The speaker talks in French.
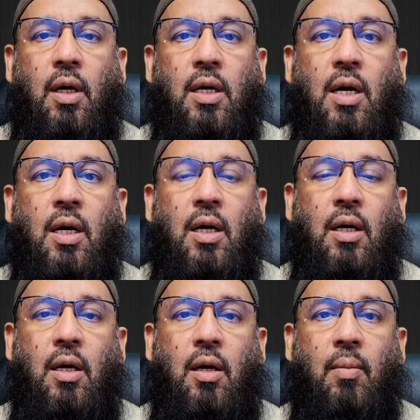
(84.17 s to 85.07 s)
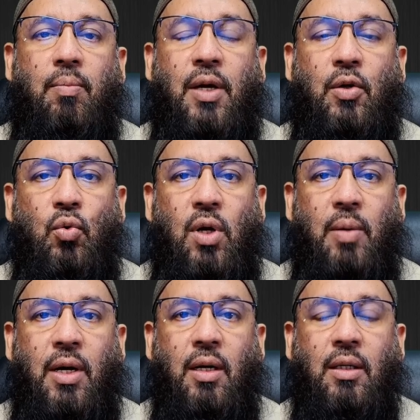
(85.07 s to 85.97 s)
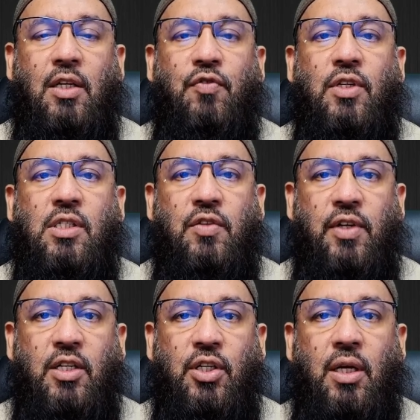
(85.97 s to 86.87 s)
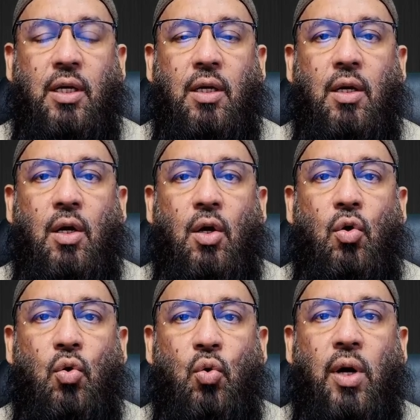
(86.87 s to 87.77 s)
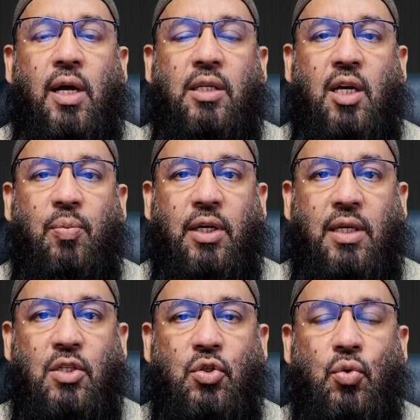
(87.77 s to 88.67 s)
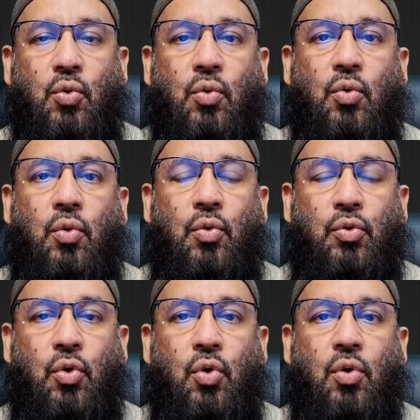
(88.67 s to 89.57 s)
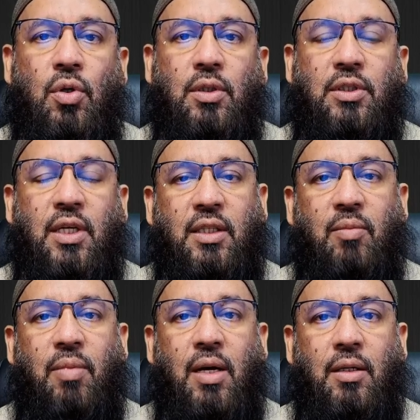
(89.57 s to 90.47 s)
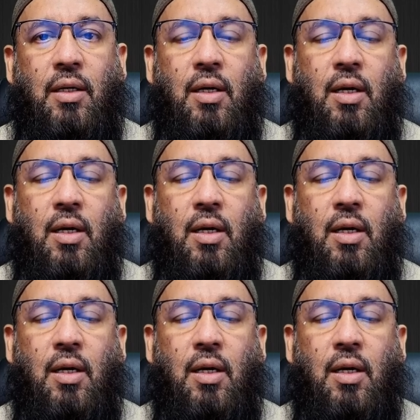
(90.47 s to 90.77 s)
Et a ban ulama qui fin diverger l'interprétation de certaines ban